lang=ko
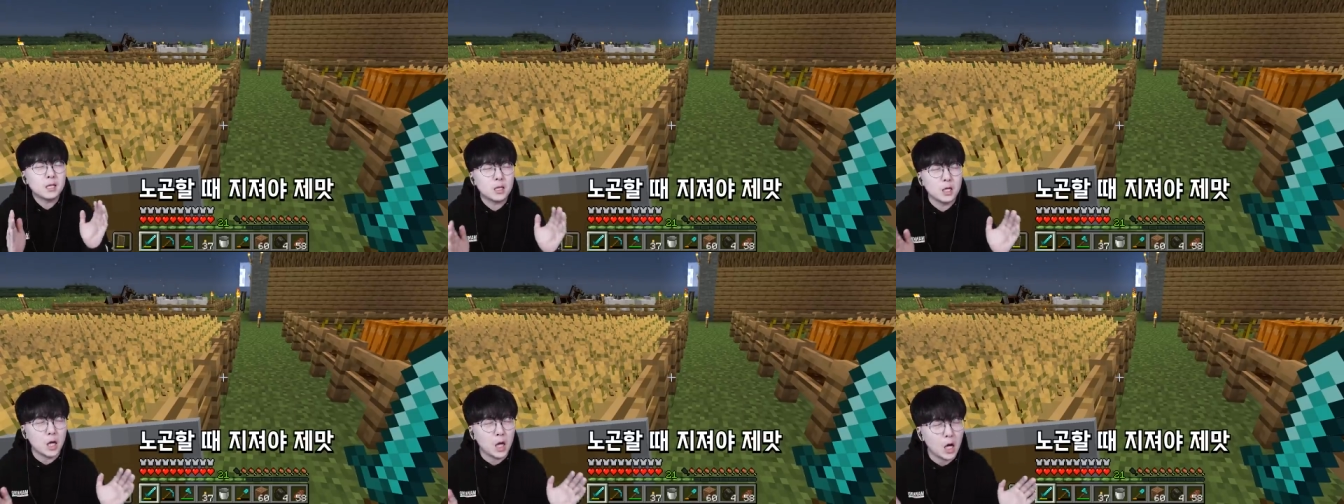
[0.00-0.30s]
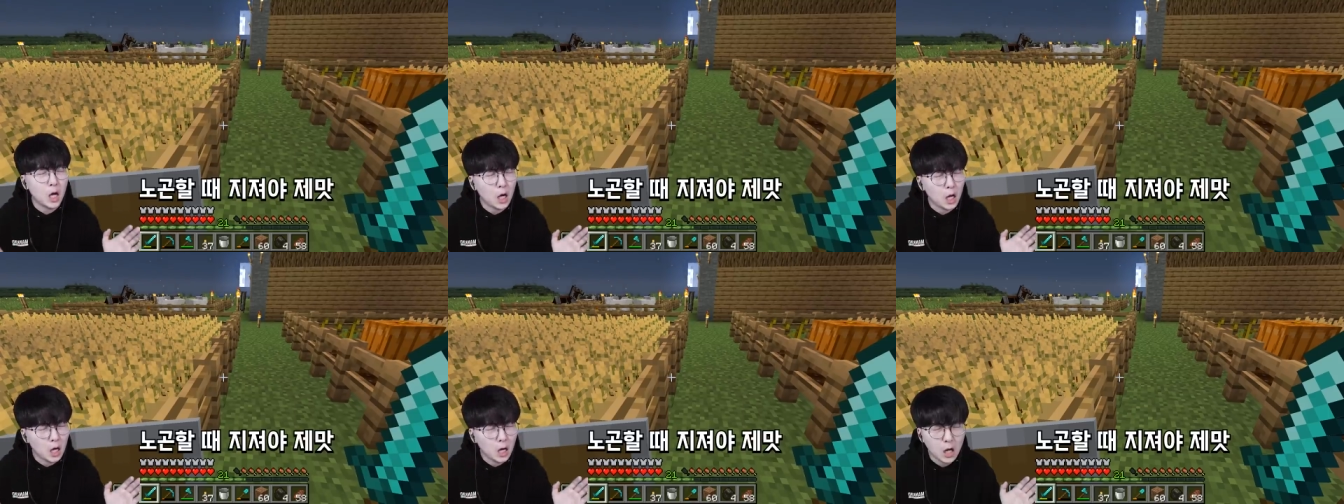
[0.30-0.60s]

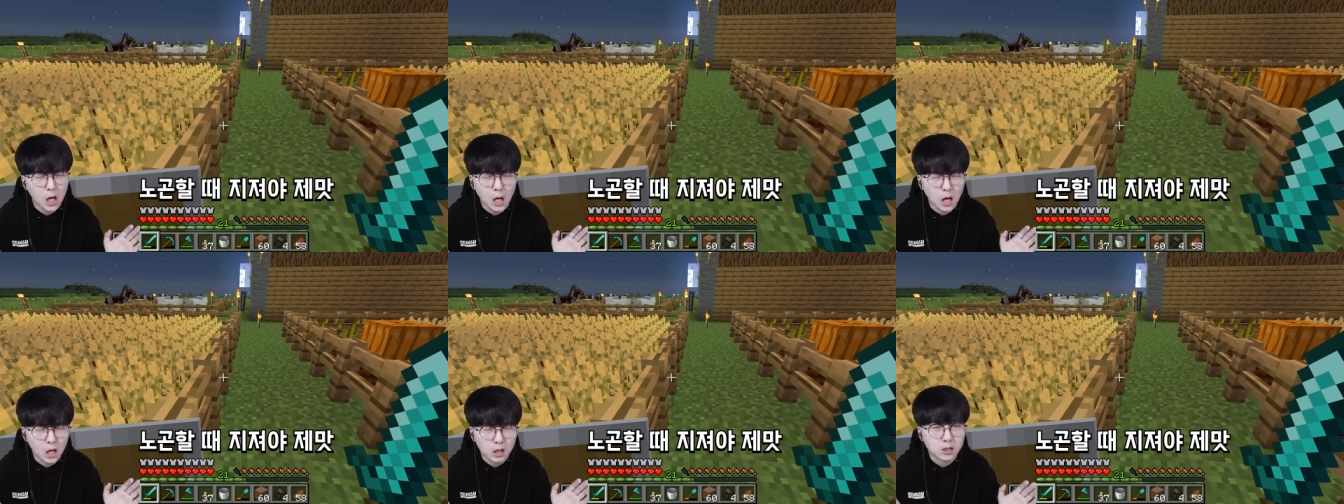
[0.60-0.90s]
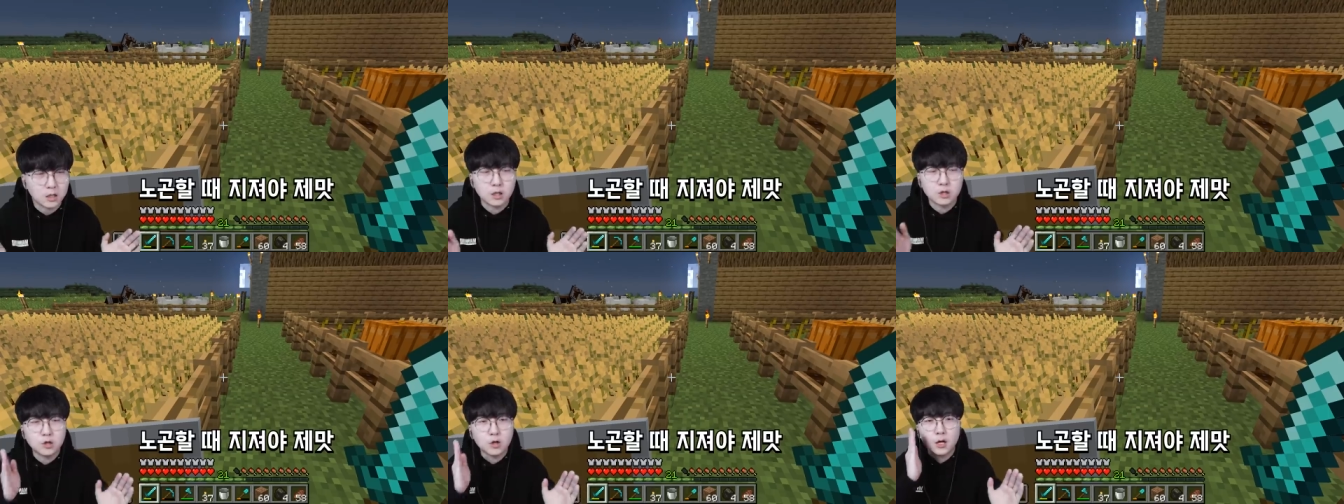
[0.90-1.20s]
딱
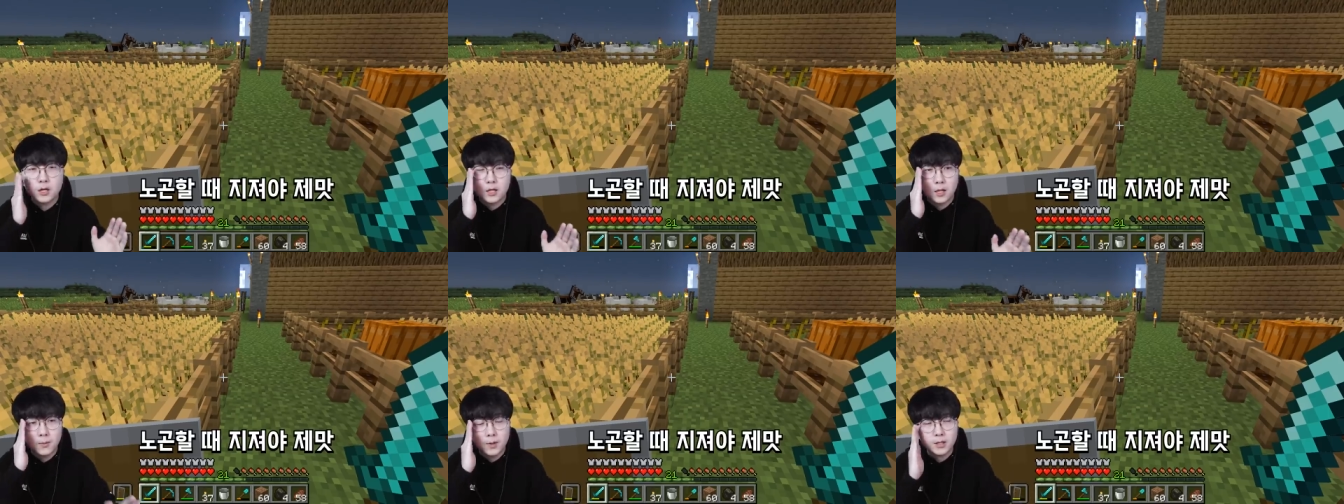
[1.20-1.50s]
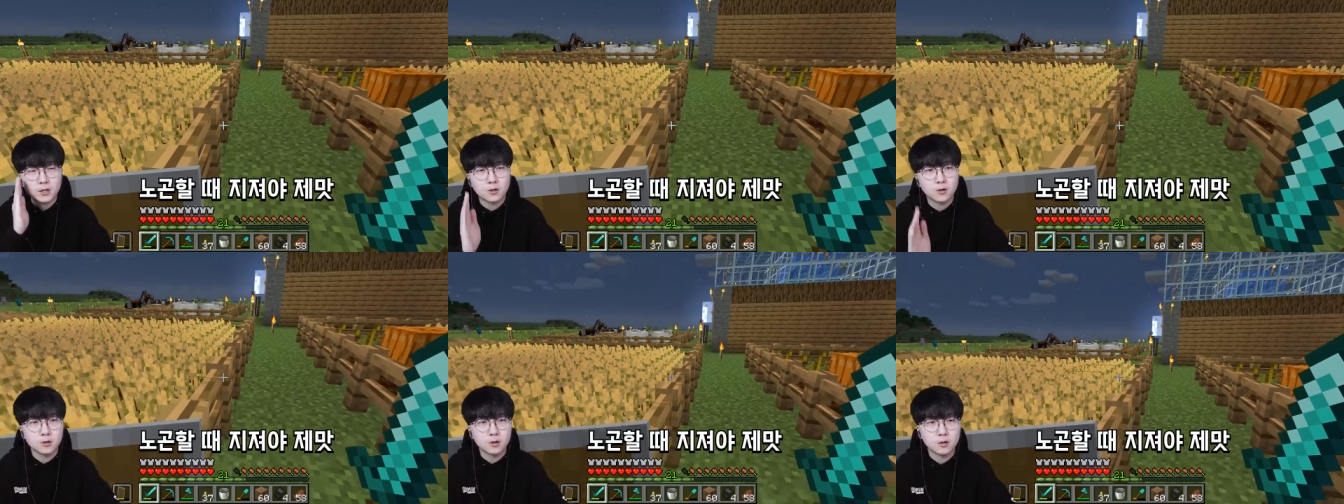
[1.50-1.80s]
지져야
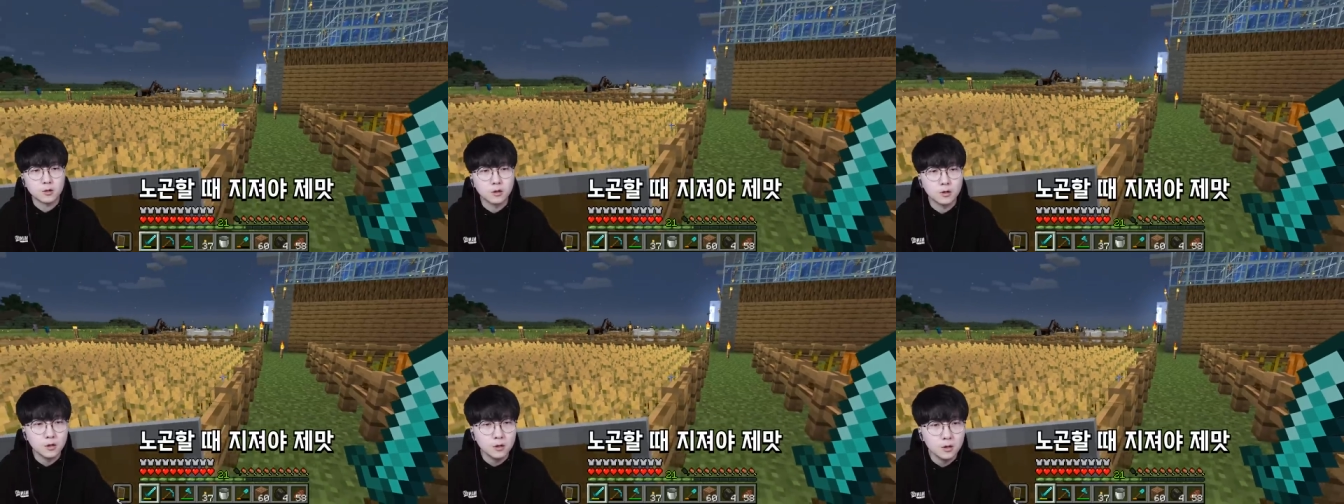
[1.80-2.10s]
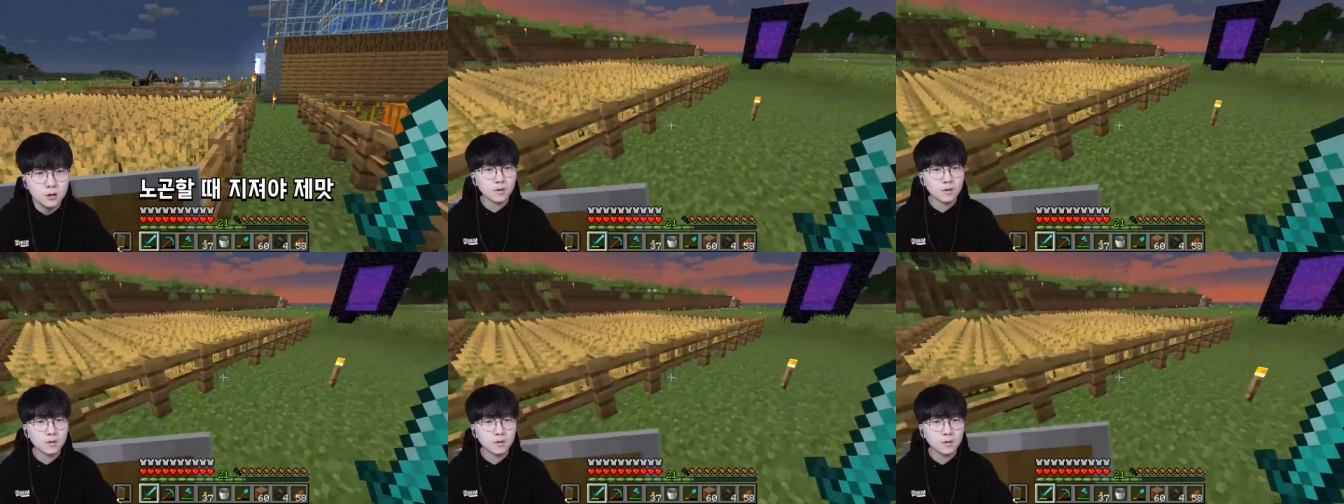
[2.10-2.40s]
제맛이거든요
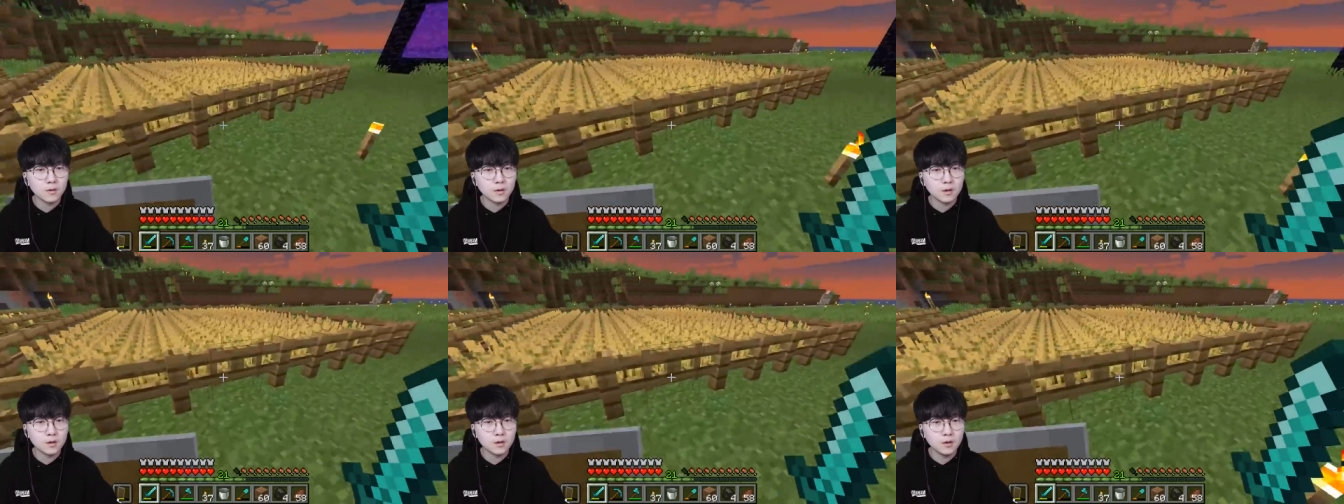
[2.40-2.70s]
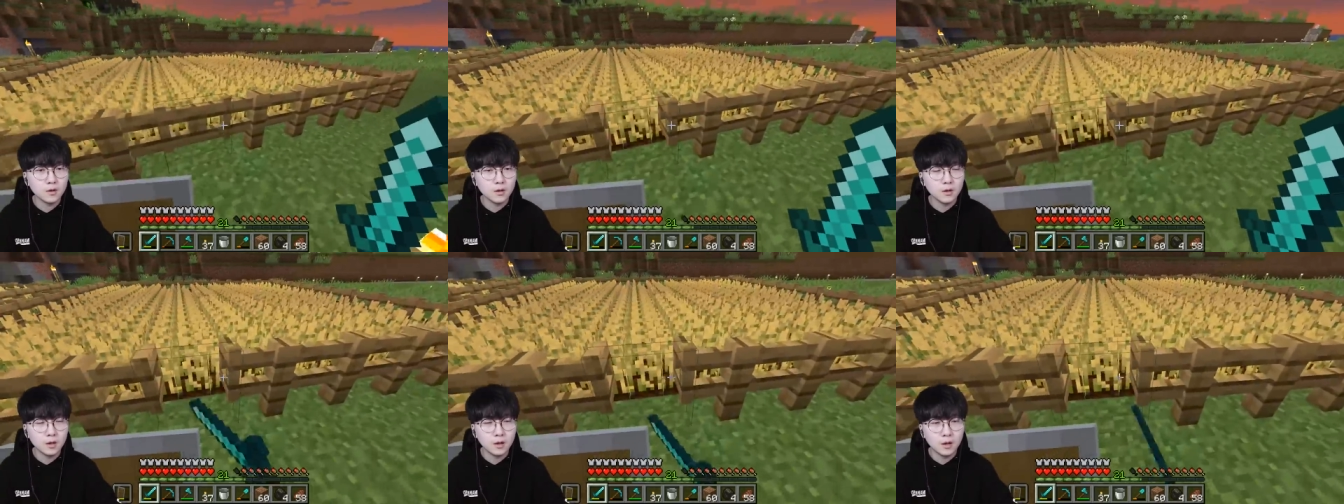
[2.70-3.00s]

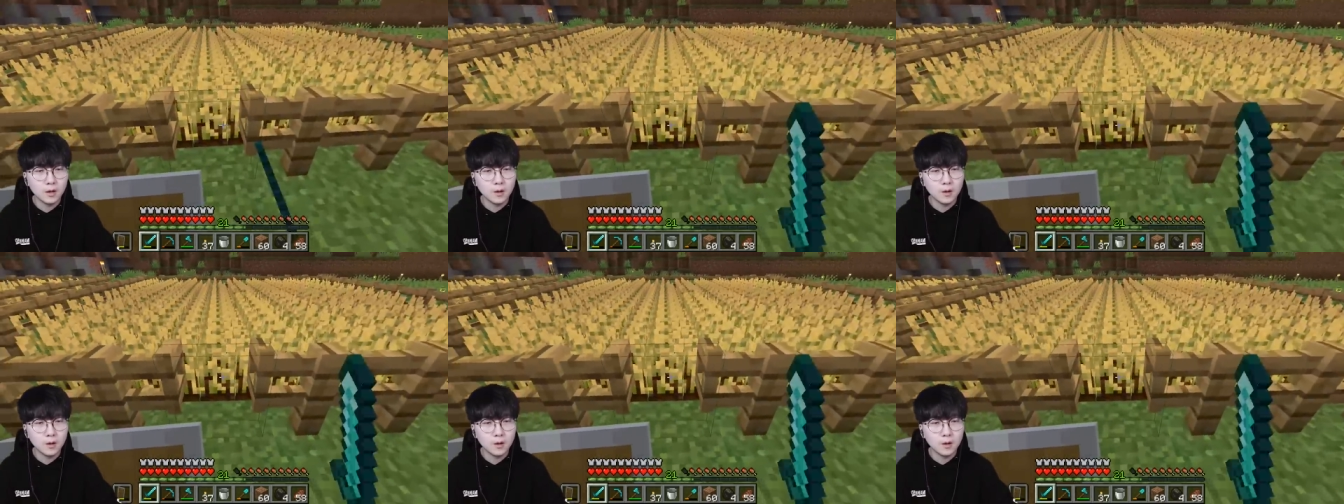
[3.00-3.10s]
그래서